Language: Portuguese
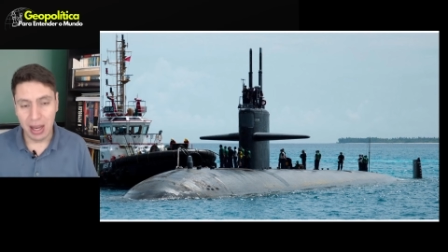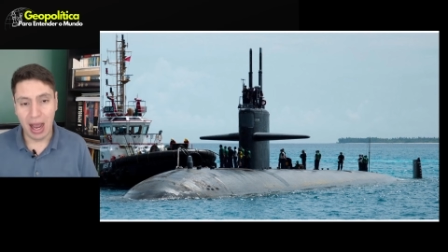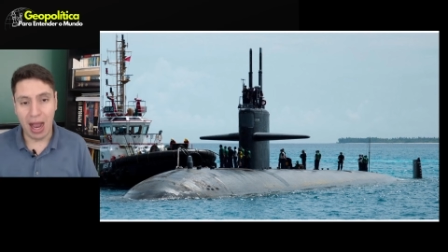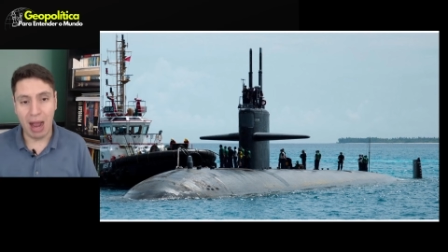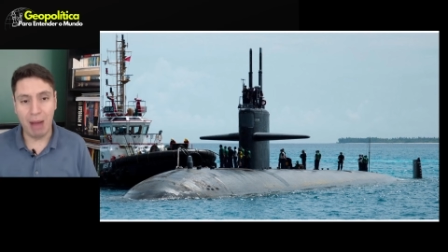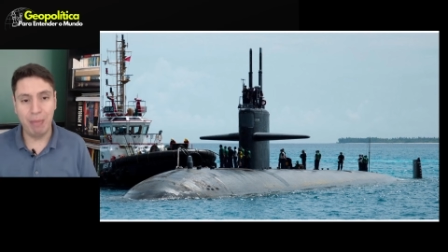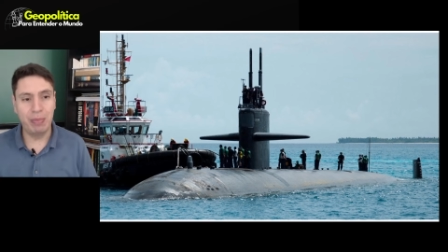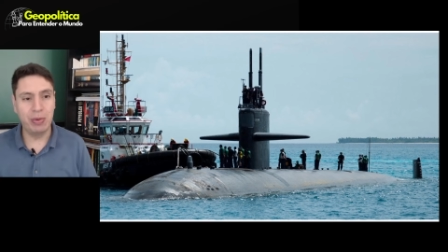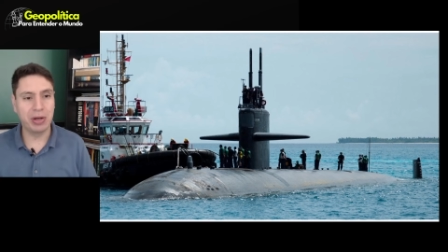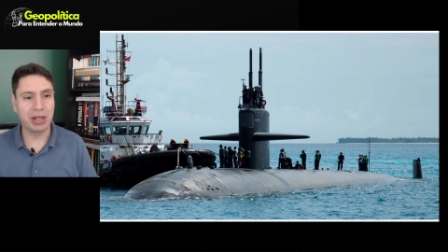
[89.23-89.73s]

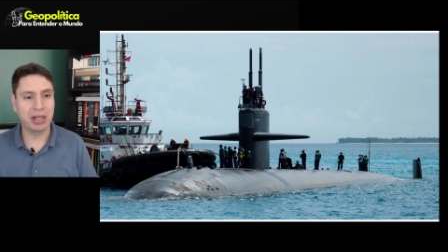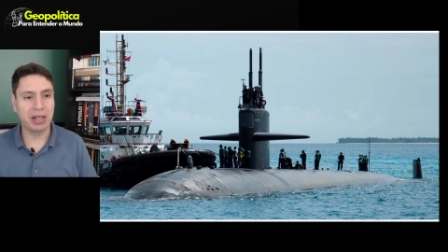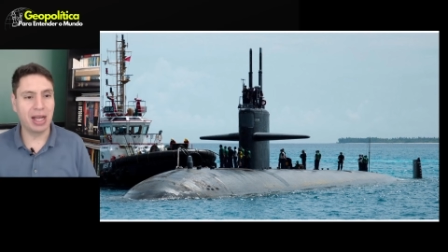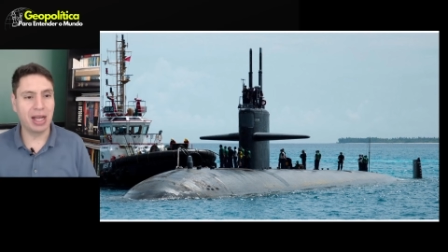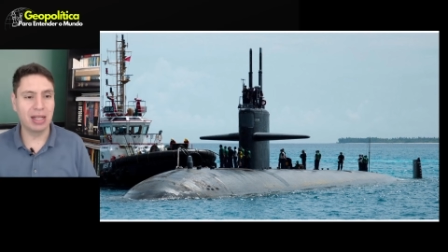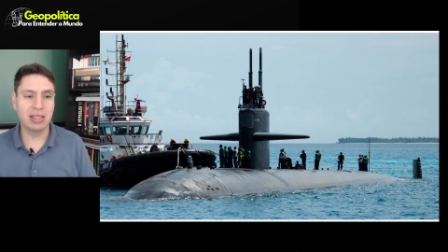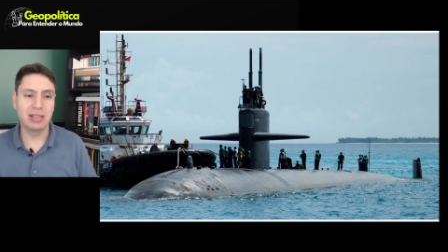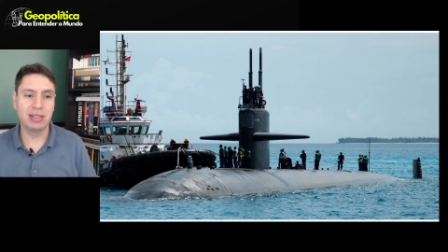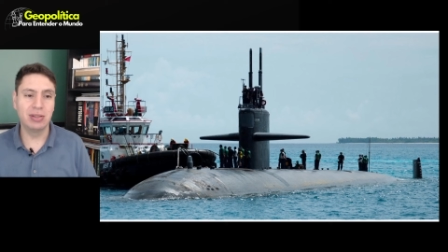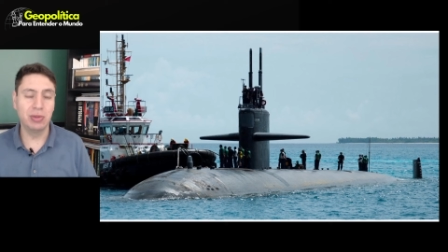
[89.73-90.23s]

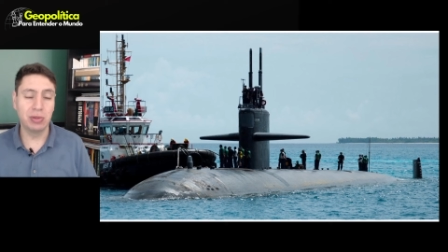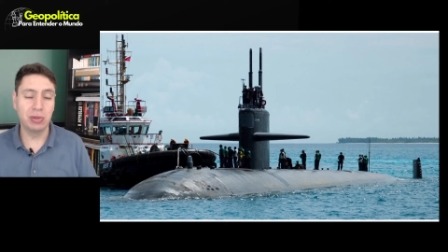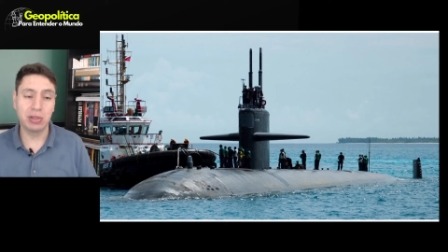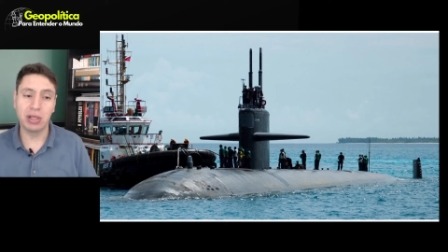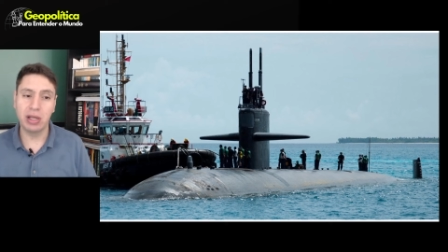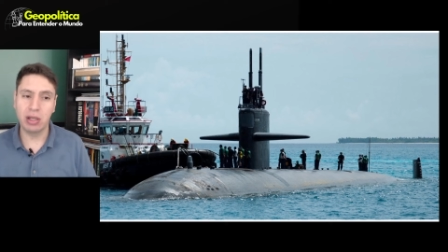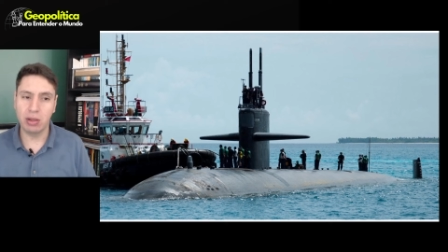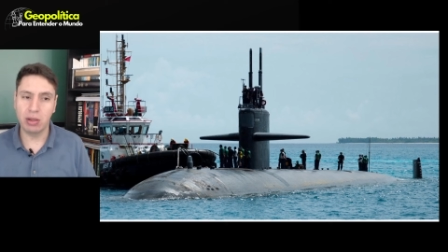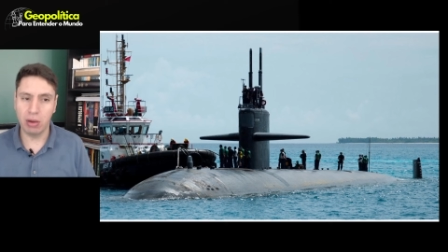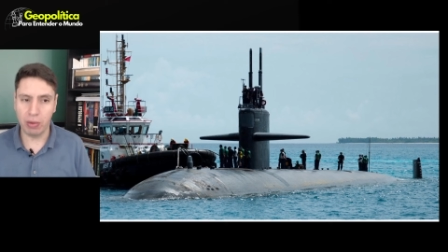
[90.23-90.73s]
aportados no
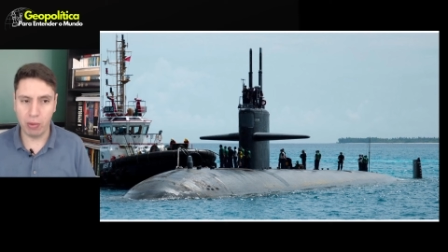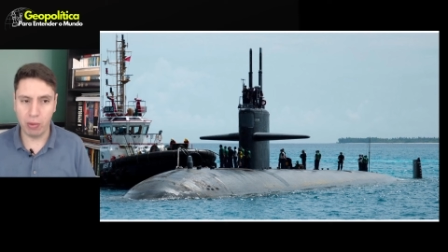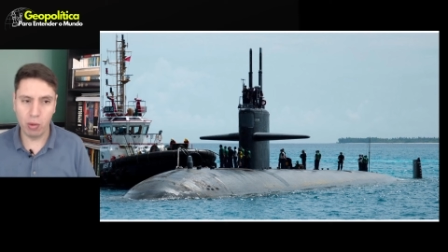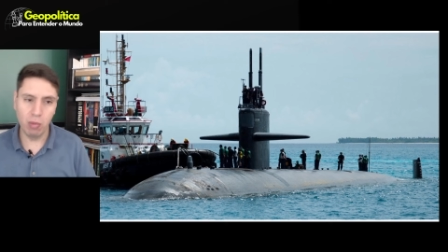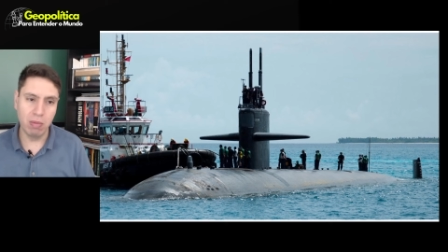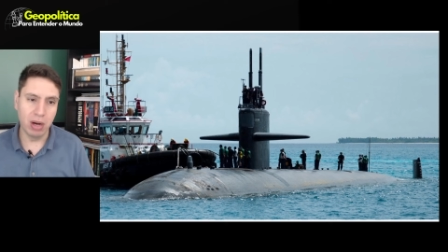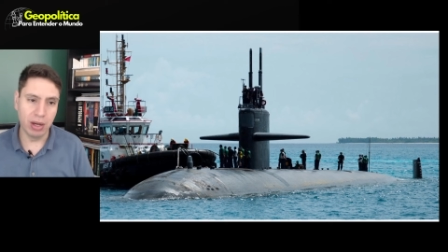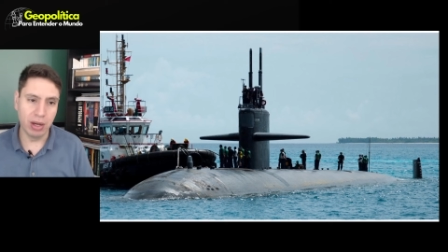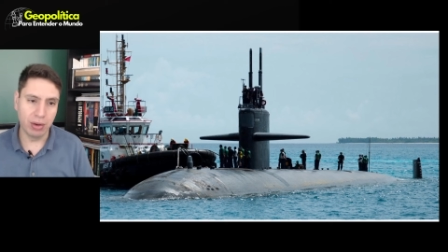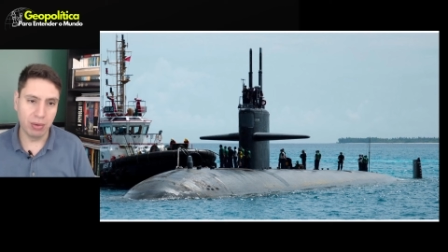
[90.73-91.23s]
território
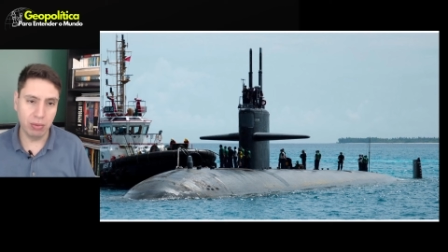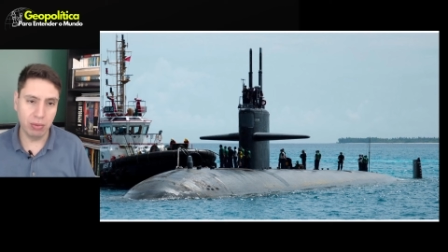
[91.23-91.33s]
cubano.